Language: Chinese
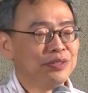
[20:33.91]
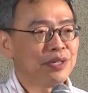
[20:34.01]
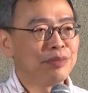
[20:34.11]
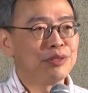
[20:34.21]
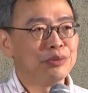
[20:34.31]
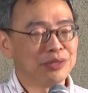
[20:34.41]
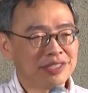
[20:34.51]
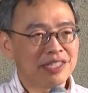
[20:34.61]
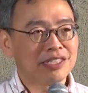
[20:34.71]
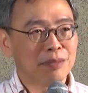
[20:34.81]
在民国五十
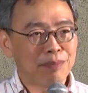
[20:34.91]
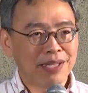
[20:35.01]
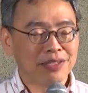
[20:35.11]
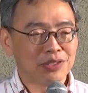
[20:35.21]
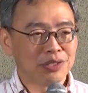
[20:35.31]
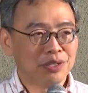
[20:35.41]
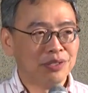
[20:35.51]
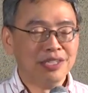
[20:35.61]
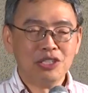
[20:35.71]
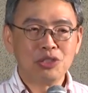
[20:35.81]
三年版的时
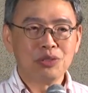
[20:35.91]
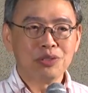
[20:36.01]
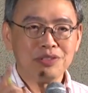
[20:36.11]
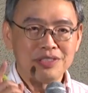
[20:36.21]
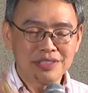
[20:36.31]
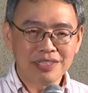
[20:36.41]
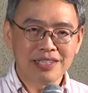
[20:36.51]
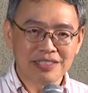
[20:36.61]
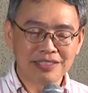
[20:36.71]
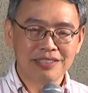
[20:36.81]
候，就用这
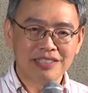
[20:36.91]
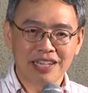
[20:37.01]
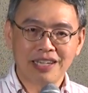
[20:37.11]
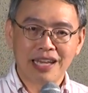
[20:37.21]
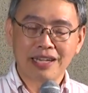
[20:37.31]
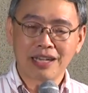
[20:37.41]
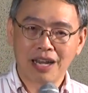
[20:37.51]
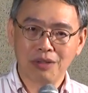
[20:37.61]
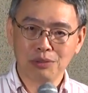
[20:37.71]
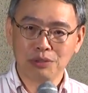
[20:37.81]
个思想来
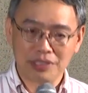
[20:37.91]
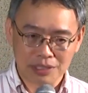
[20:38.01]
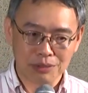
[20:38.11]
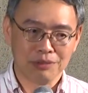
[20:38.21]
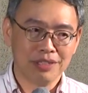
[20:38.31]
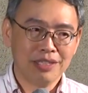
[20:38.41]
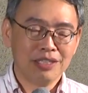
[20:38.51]
考虑几率，